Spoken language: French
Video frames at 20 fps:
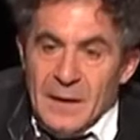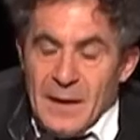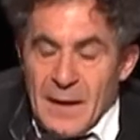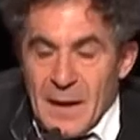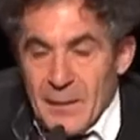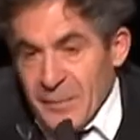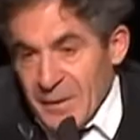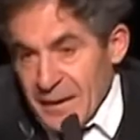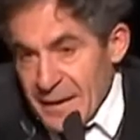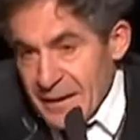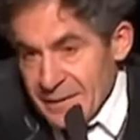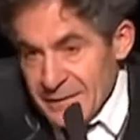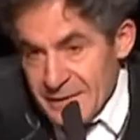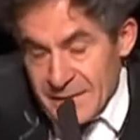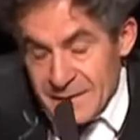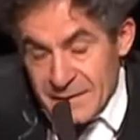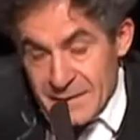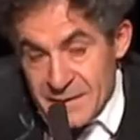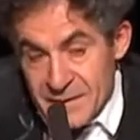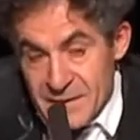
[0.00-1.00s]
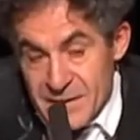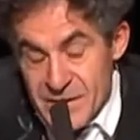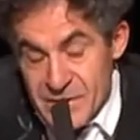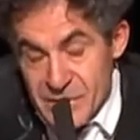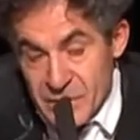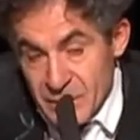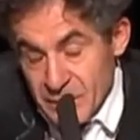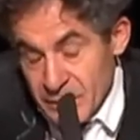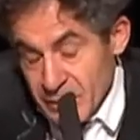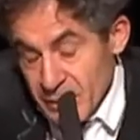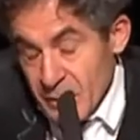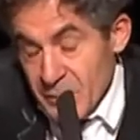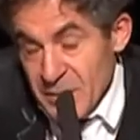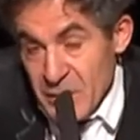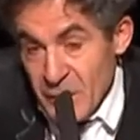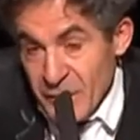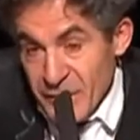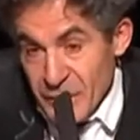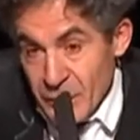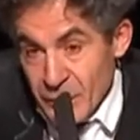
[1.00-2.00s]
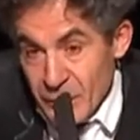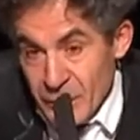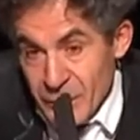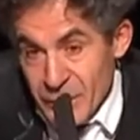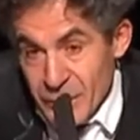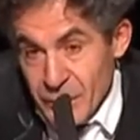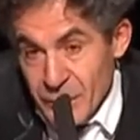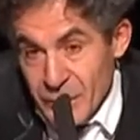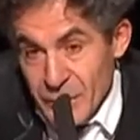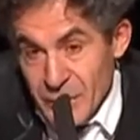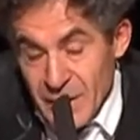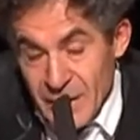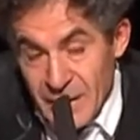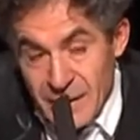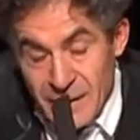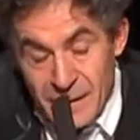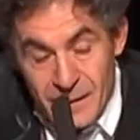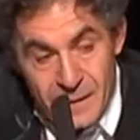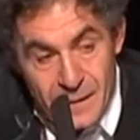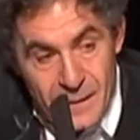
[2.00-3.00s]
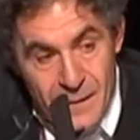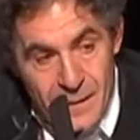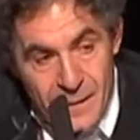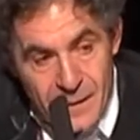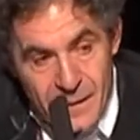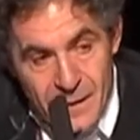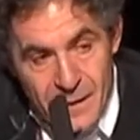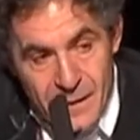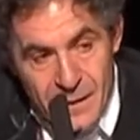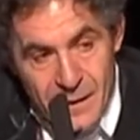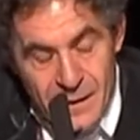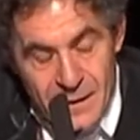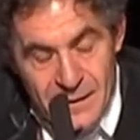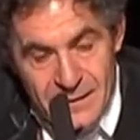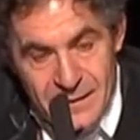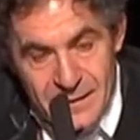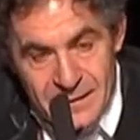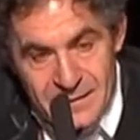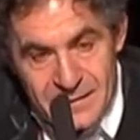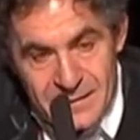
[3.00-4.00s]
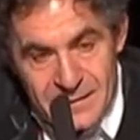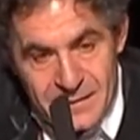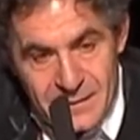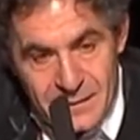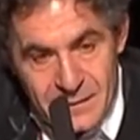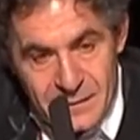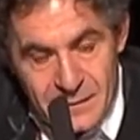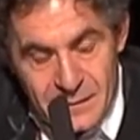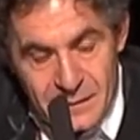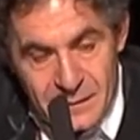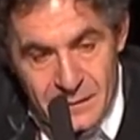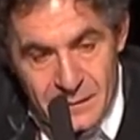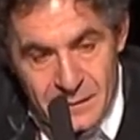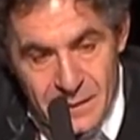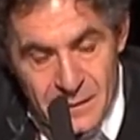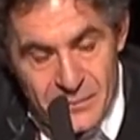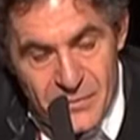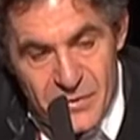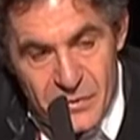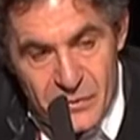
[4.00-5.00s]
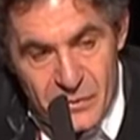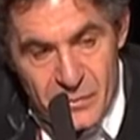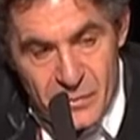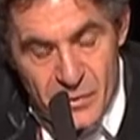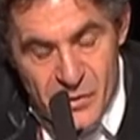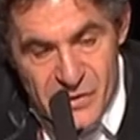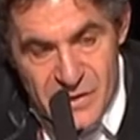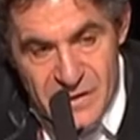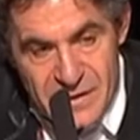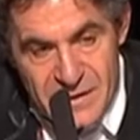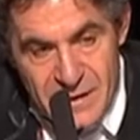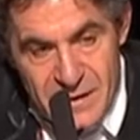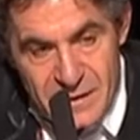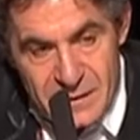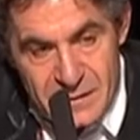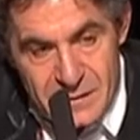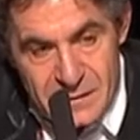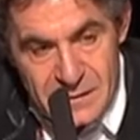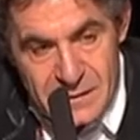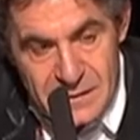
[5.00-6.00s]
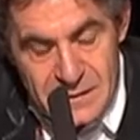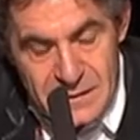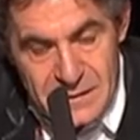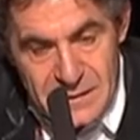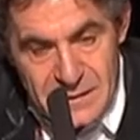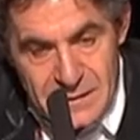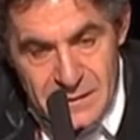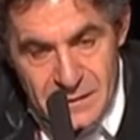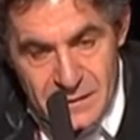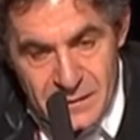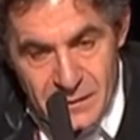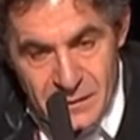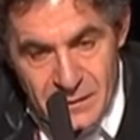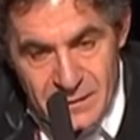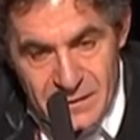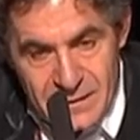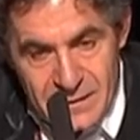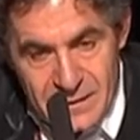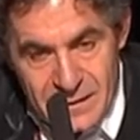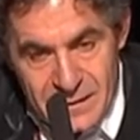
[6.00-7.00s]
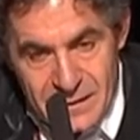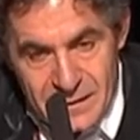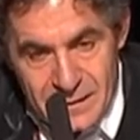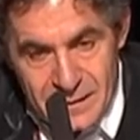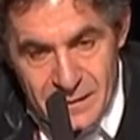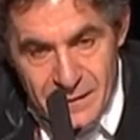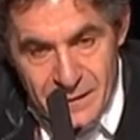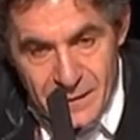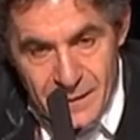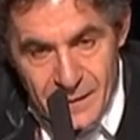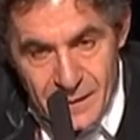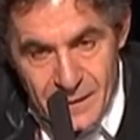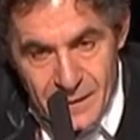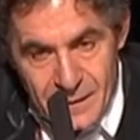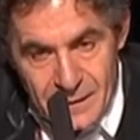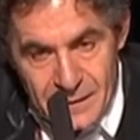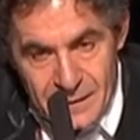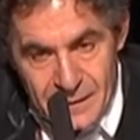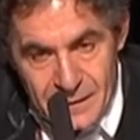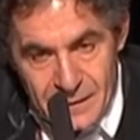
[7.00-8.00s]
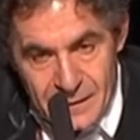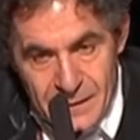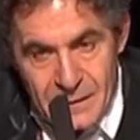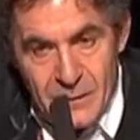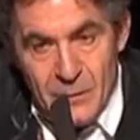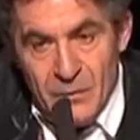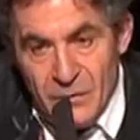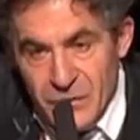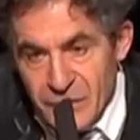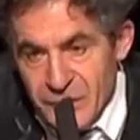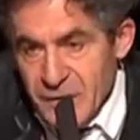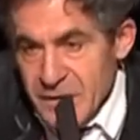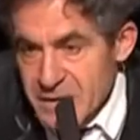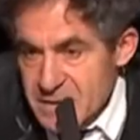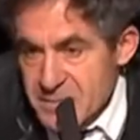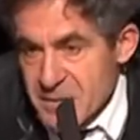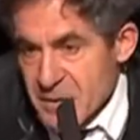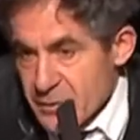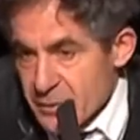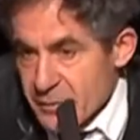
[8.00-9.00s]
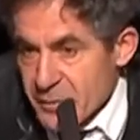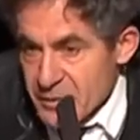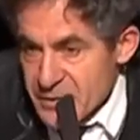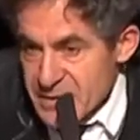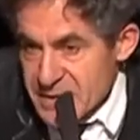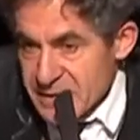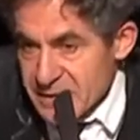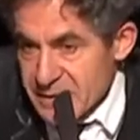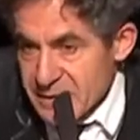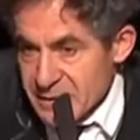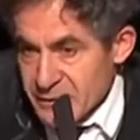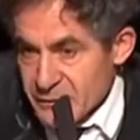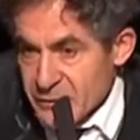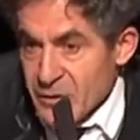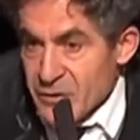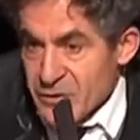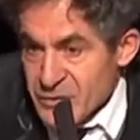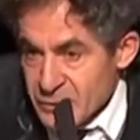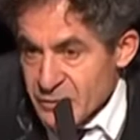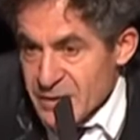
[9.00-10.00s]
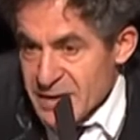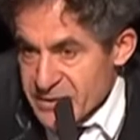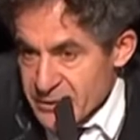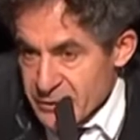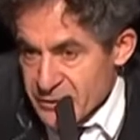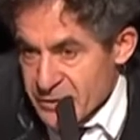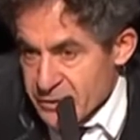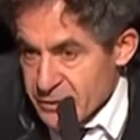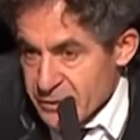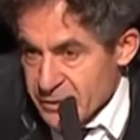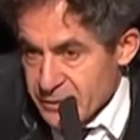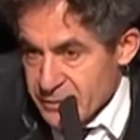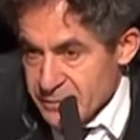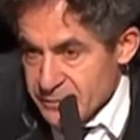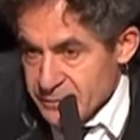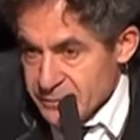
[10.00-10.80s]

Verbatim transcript: à Prague, il rédige en, 1911 donc un, article absolument génial dans lequel il refait une expérience de pensée dans son ascenseur.